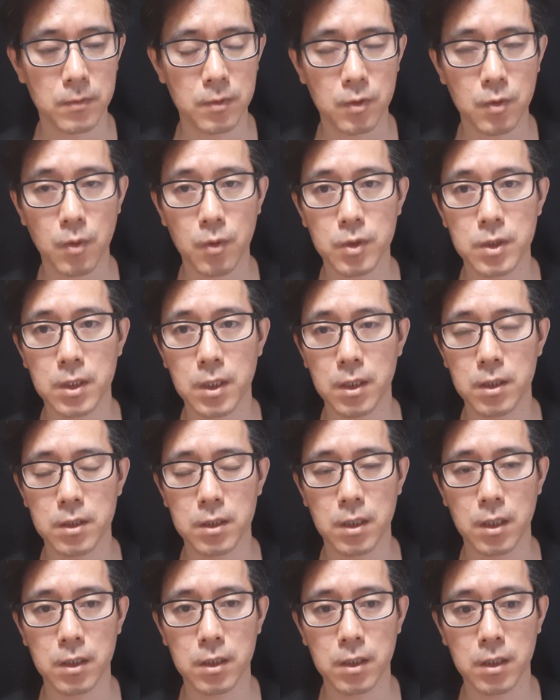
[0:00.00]
또 시간이
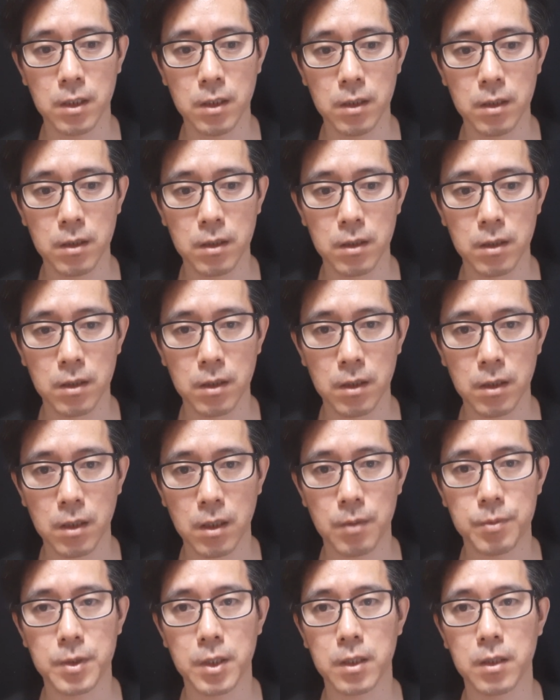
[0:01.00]
지나니까
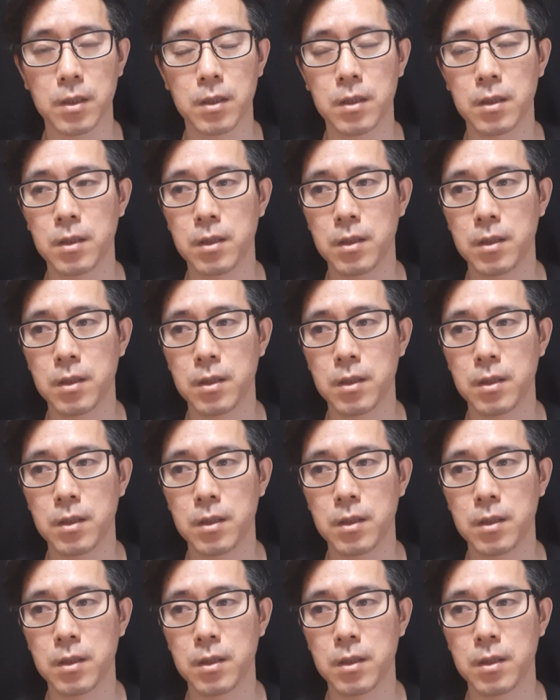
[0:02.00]
갑자기